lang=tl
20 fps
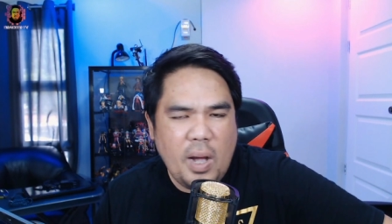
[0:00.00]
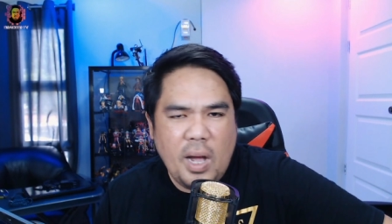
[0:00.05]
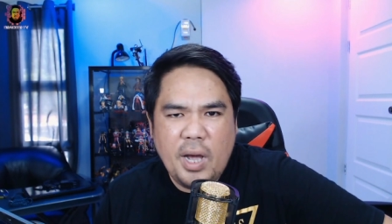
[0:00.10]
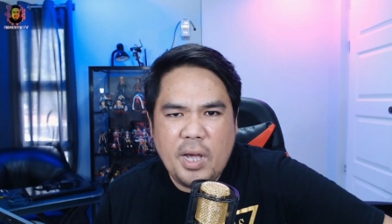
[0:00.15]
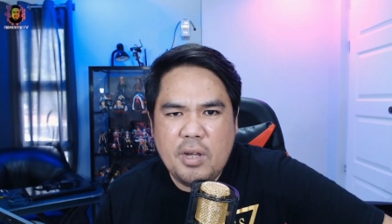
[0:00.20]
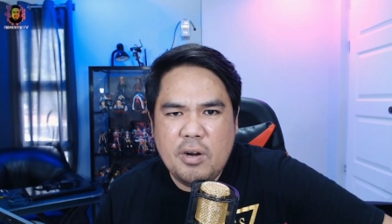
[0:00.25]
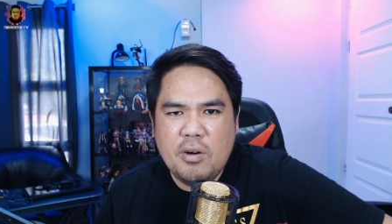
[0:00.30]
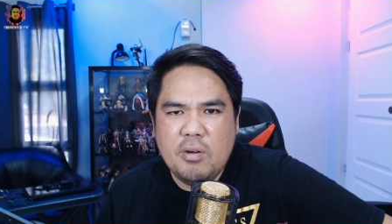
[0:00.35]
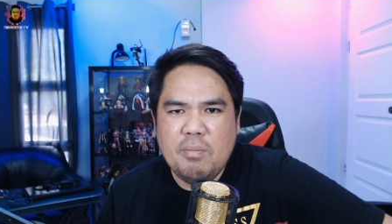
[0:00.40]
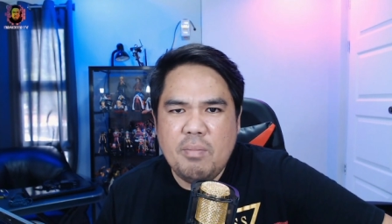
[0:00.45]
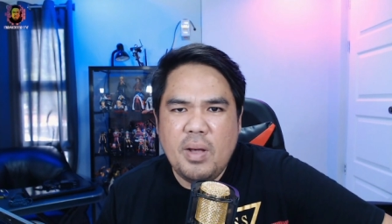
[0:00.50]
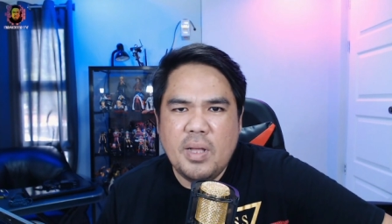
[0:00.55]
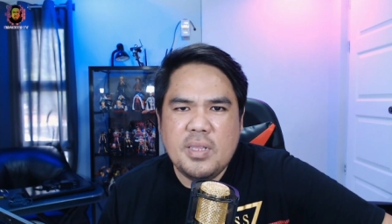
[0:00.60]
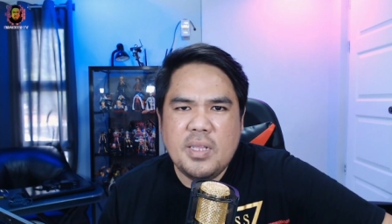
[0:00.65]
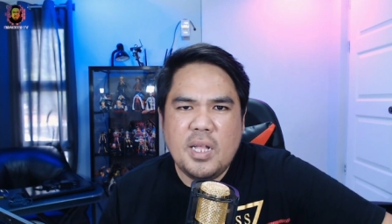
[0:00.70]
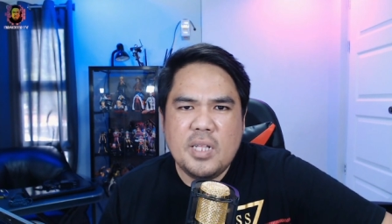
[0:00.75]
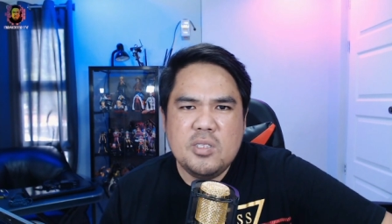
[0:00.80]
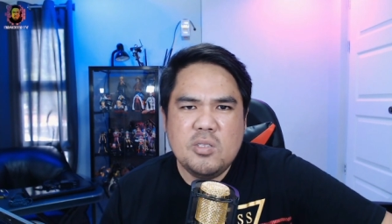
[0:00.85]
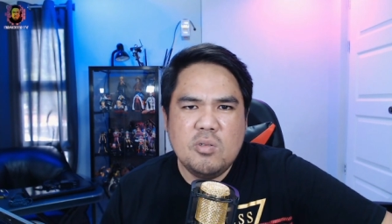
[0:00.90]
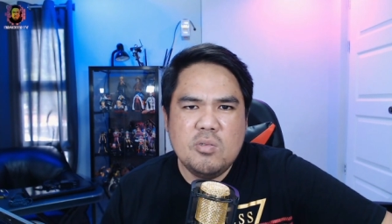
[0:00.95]
Iron Man,
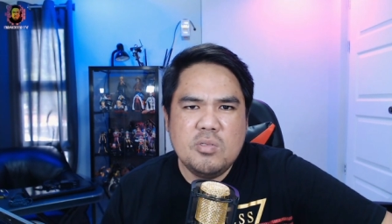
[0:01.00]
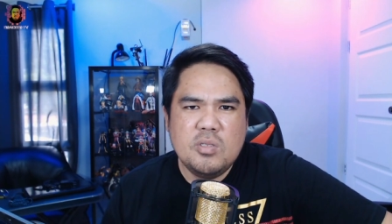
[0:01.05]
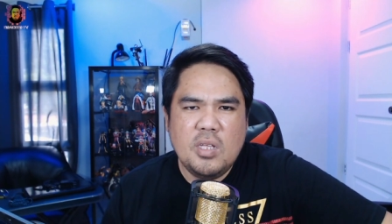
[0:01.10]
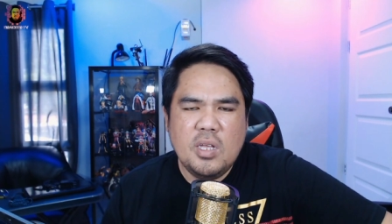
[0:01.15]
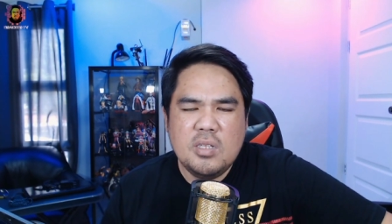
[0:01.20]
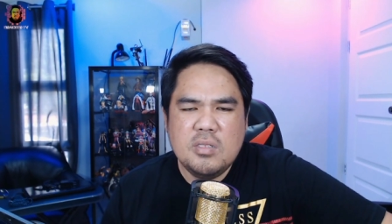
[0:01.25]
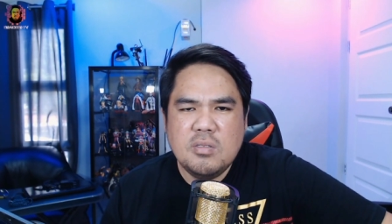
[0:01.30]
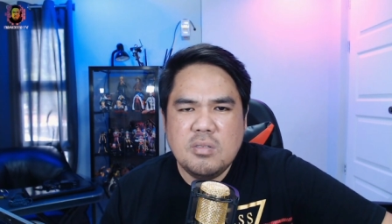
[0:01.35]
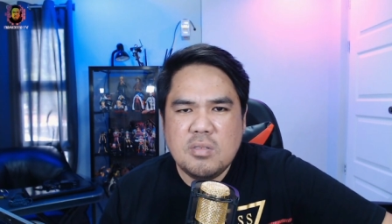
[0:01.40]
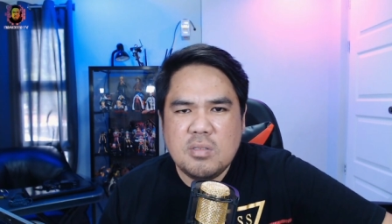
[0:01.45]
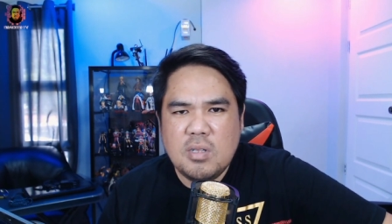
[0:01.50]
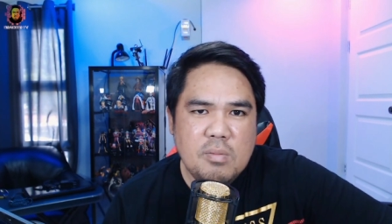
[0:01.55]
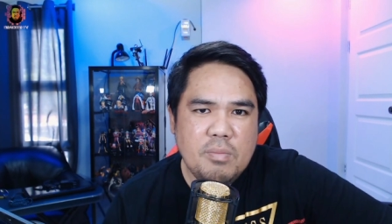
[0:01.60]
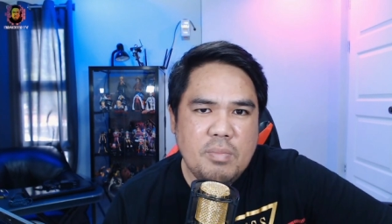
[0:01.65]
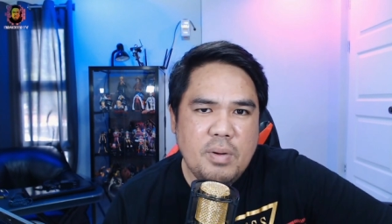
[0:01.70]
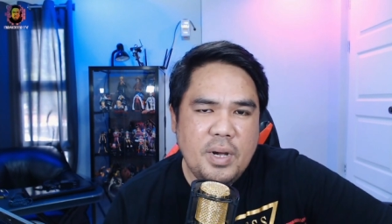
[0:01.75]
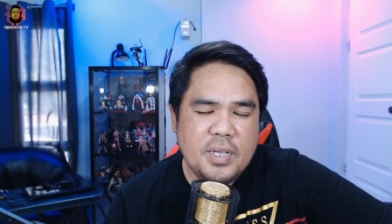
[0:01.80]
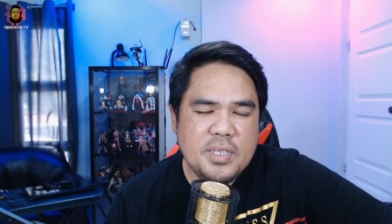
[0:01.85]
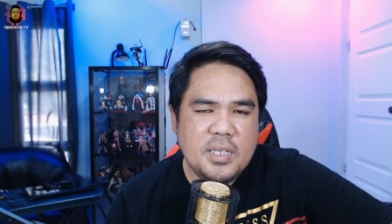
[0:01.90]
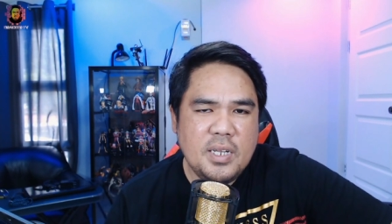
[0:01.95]
andun din.
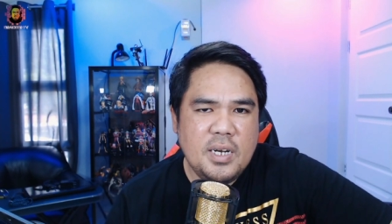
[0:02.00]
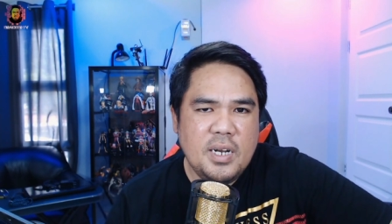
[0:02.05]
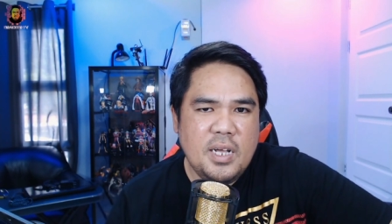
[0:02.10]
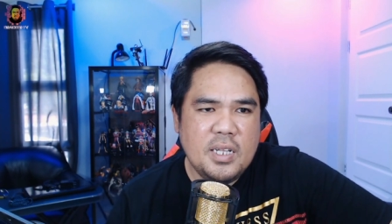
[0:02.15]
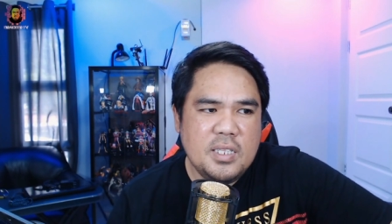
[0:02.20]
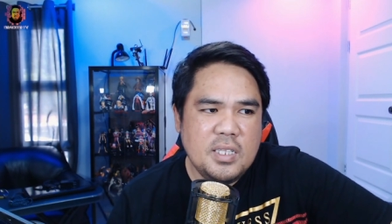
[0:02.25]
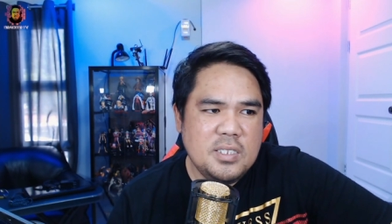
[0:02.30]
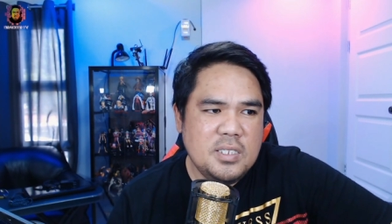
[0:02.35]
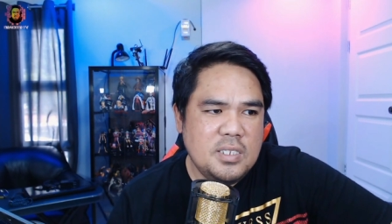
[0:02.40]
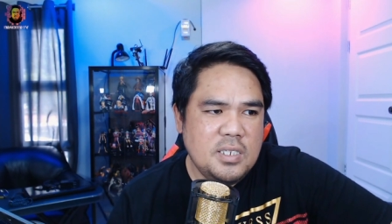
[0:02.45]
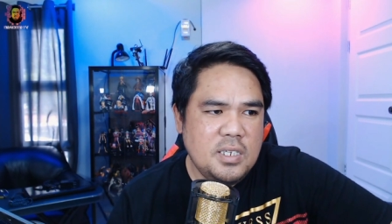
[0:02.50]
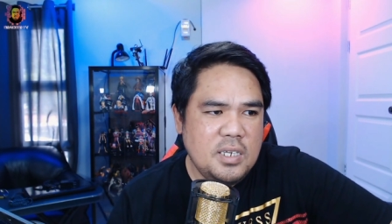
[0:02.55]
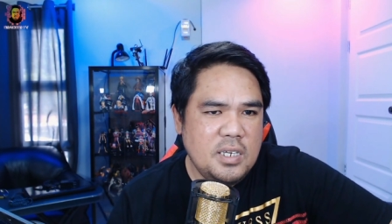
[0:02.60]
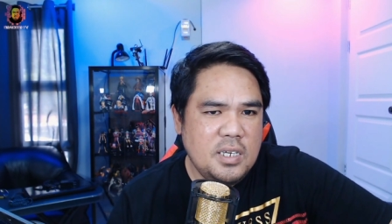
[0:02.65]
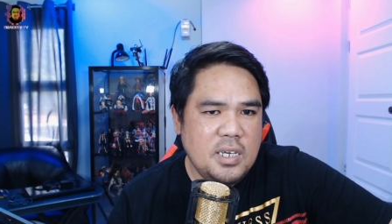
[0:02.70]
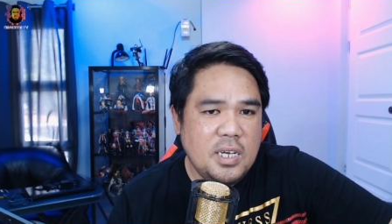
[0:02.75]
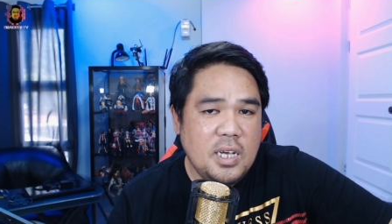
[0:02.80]
Pakita natin si